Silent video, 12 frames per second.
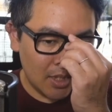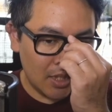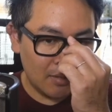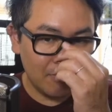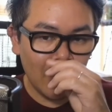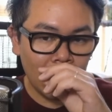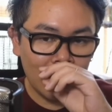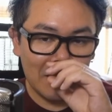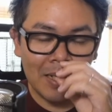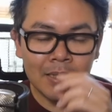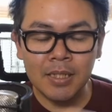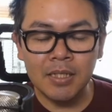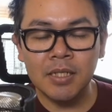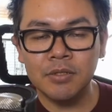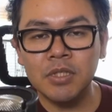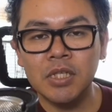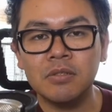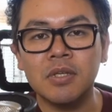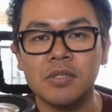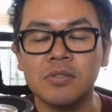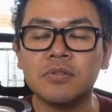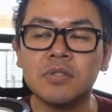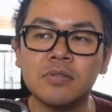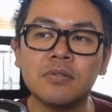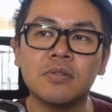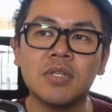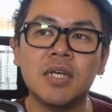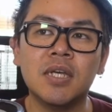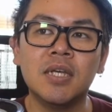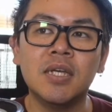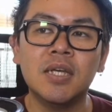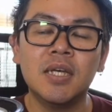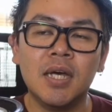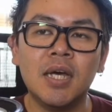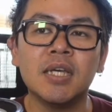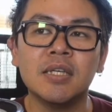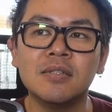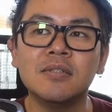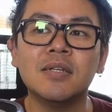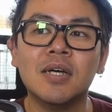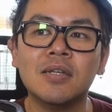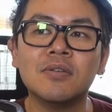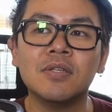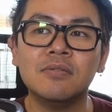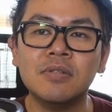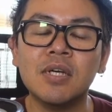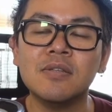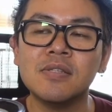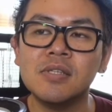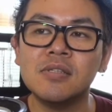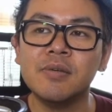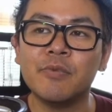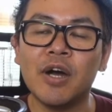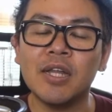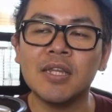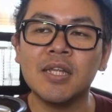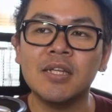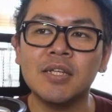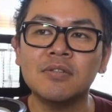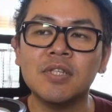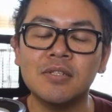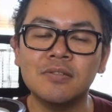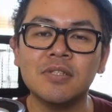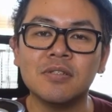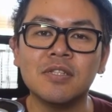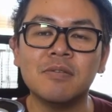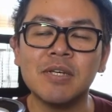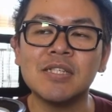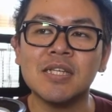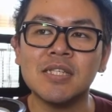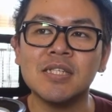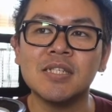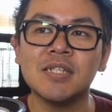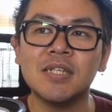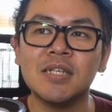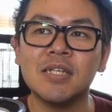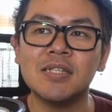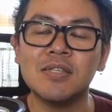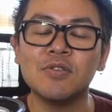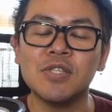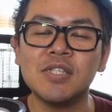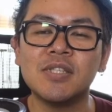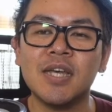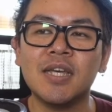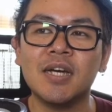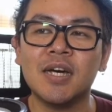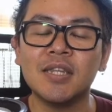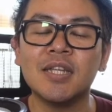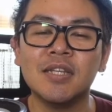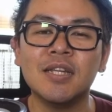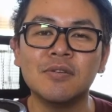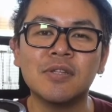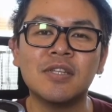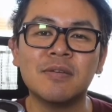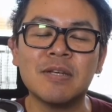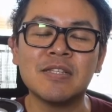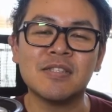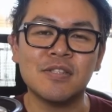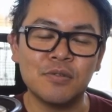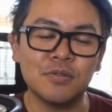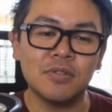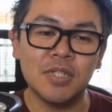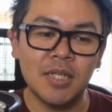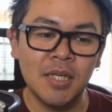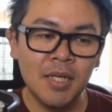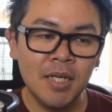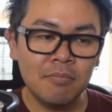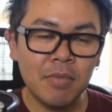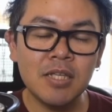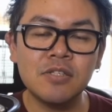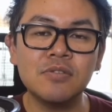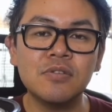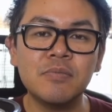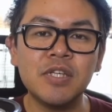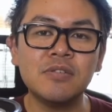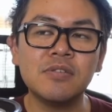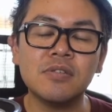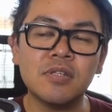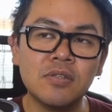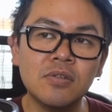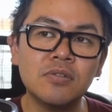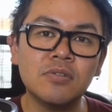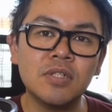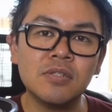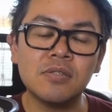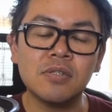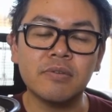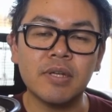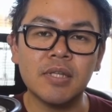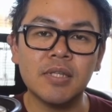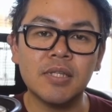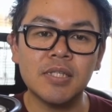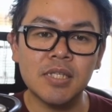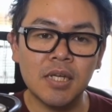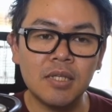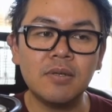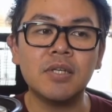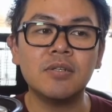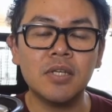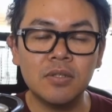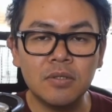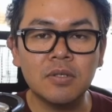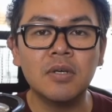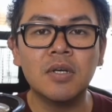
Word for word: まあ、勝手に治っていくでしょうということで、はい、皮膚科の先生も勝手に治っていくって言ってましたし、実際勝手に治ってきてますっていうことで、まあ一応飲み薬と塗り薬は使ってはいるけど、